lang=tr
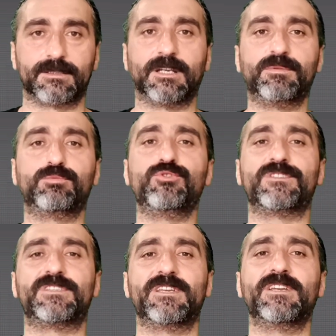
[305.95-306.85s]
Tabi bu
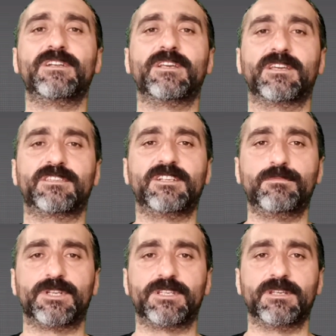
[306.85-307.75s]
isteği yerine
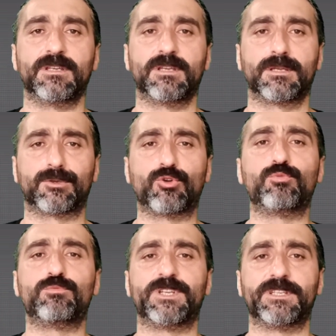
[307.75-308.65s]
getirilmedi,
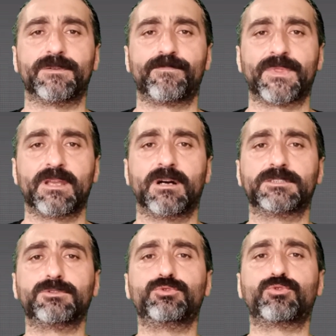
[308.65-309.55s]
gömülmedi.
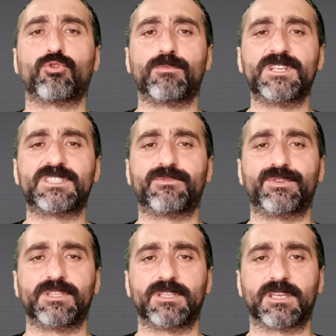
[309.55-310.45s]
Atatürk Orman
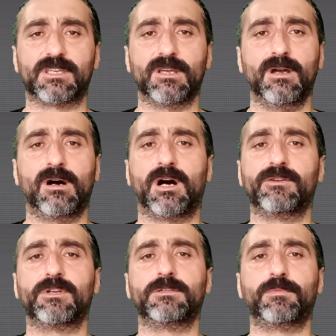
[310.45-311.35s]
Çiftliği'ndeki
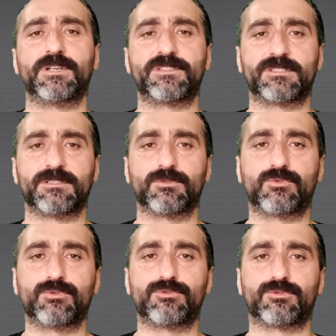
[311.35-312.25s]
hayvanat bahçesinin
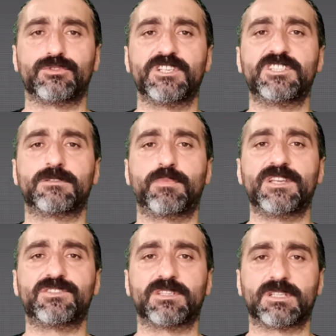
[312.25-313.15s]
kurucusu Necdet
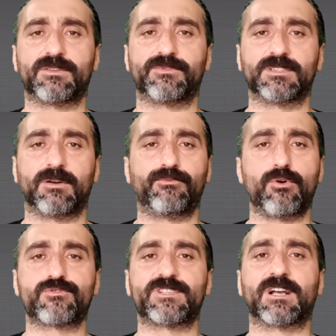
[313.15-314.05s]
Pençe tarafından
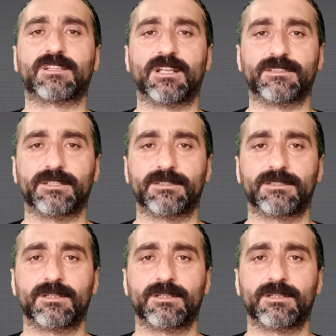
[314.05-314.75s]
Fox saklandı.